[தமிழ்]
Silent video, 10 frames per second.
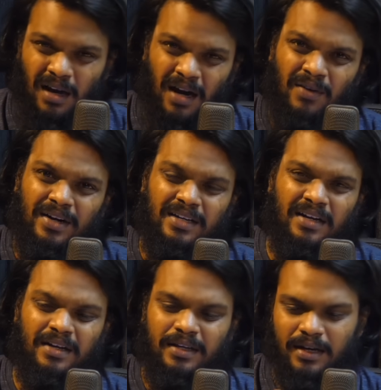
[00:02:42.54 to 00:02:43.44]
களவாணி
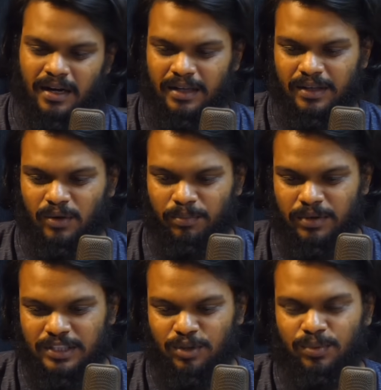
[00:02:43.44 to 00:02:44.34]
கண்ணையா காலைக்கு கொம்ப
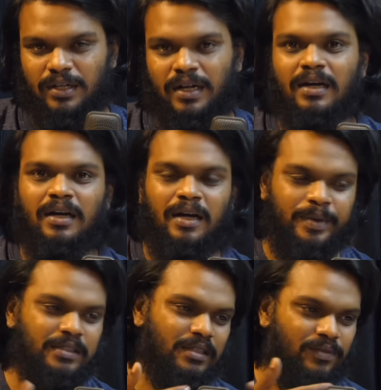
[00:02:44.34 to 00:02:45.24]
சீவு விட்டேன்னா
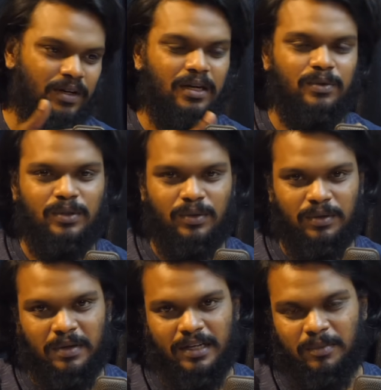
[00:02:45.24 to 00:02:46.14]
மீன்ஸ் அந்த வில்லன் வந்து ஒரு
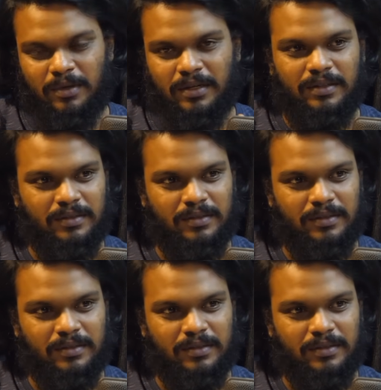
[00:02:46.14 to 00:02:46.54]
பயங்கரமான